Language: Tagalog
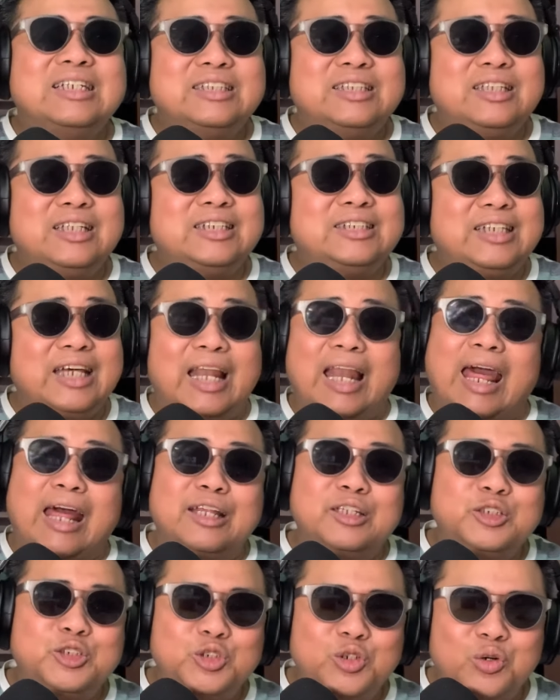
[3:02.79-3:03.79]

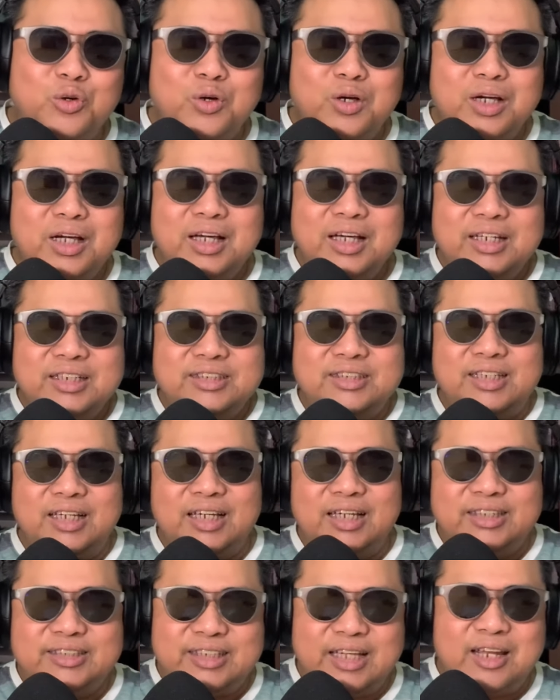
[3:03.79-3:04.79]
Disilencio,
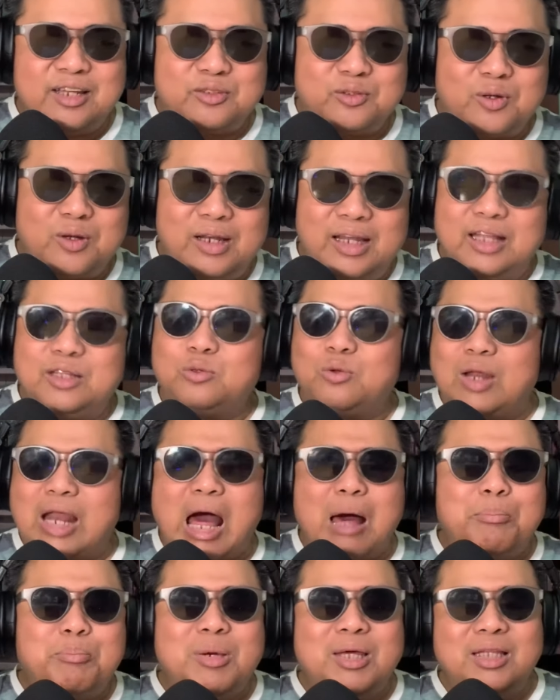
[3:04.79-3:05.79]
si Senator Lito
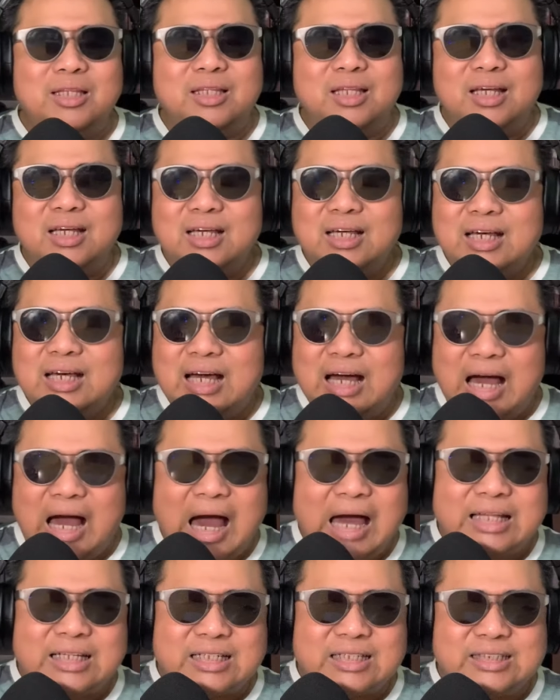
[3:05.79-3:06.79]
Lapid
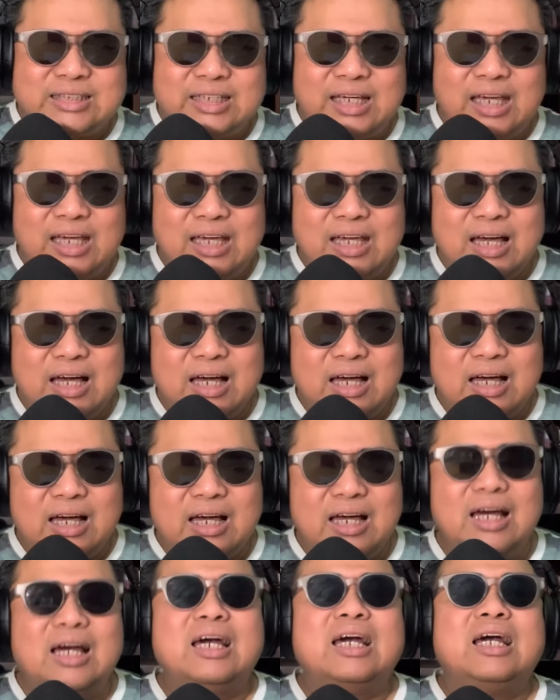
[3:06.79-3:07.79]
at si uh,
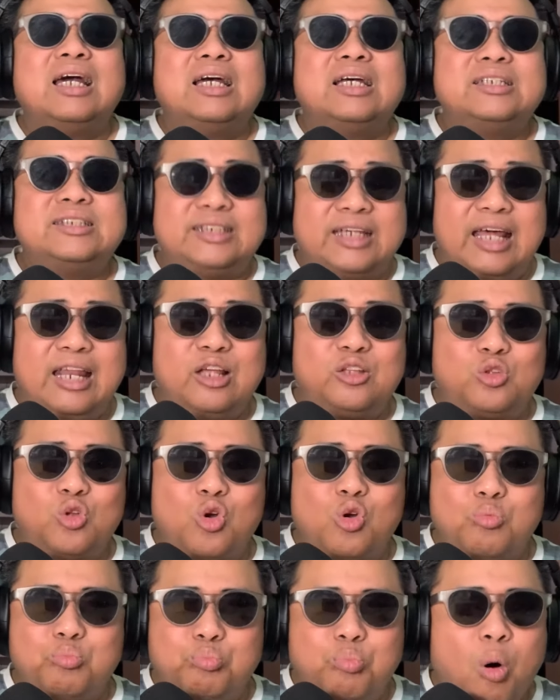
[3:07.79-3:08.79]

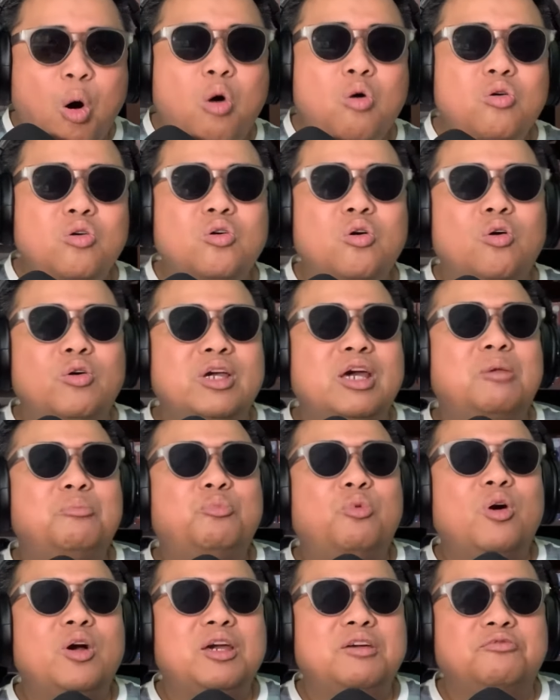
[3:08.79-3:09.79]
Senator Bongo. Yan
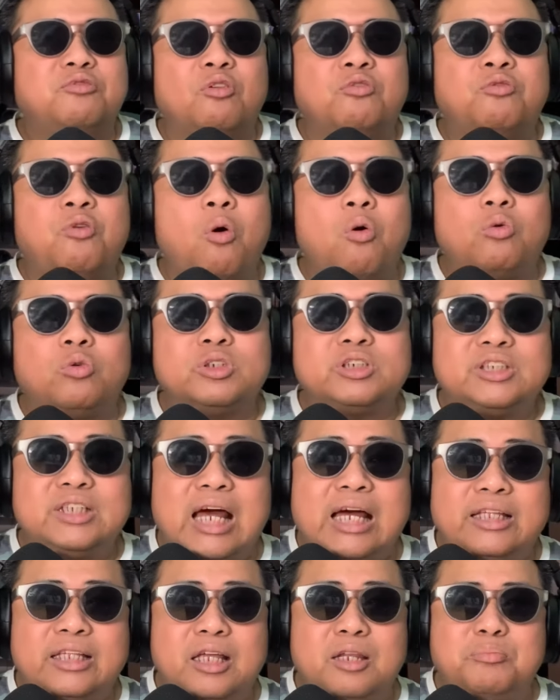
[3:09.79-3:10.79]
po ang ifo-focus
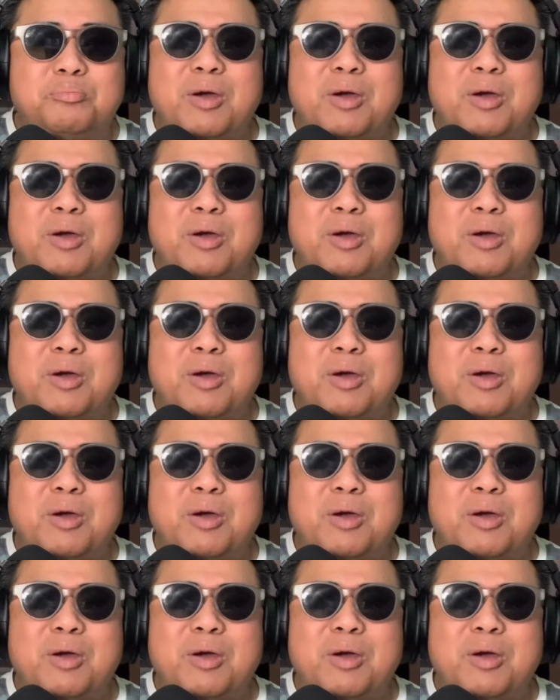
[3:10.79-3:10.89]
natin.